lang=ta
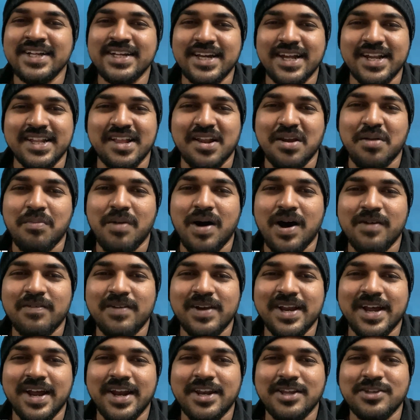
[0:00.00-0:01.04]
இருந்தாலும்
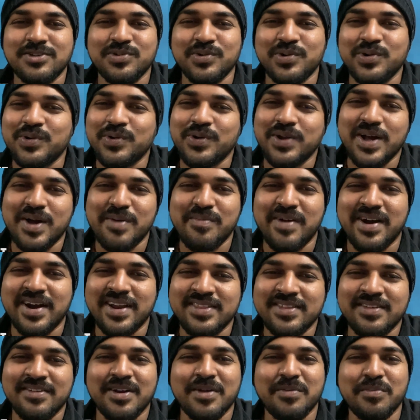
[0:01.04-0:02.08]
மார்வல் கண்ணி சுட்டு கொடுக்காம
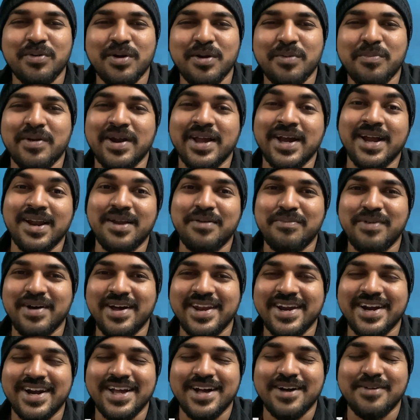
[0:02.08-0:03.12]
அடுத்து வரப்போகிற படங்களை
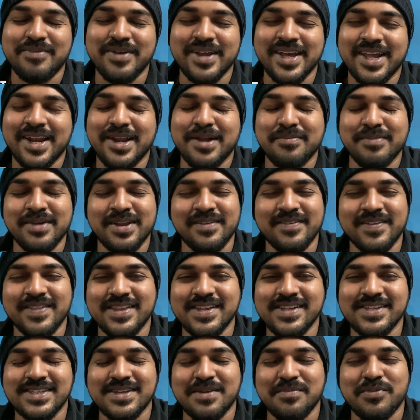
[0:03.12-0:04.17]
பாருங்கடா அப்படிங்கிற மாதிரி வந்து
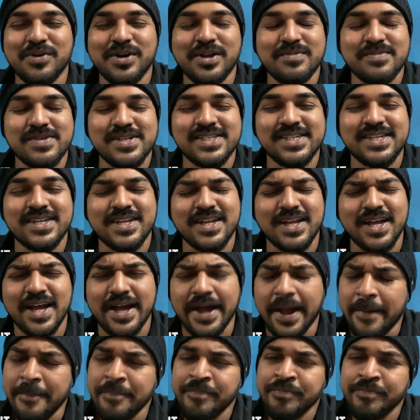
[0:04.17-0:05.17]
சப்போர்ட்டுக்கு பேசிட்டு இருக்காங்க